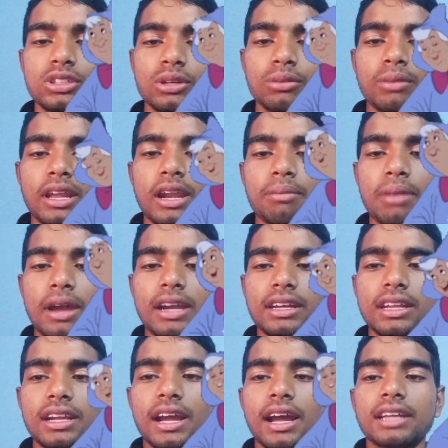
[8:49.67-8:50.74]
जो मेरा
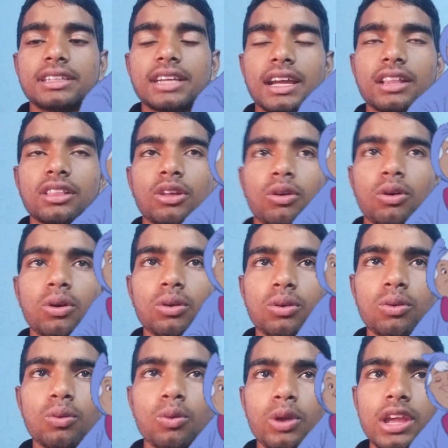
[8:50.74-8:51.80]
बैटिंग आ जाए तो
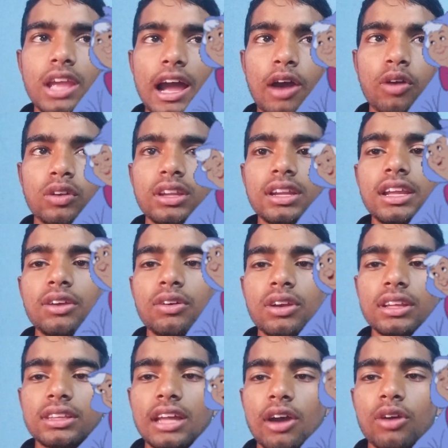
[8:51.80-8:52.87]
कोई आउट ही नहीं हो
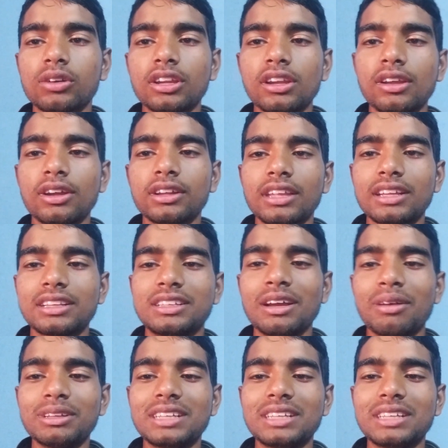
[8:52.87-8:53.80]
रहा था आउट ही नहीं हो रहा था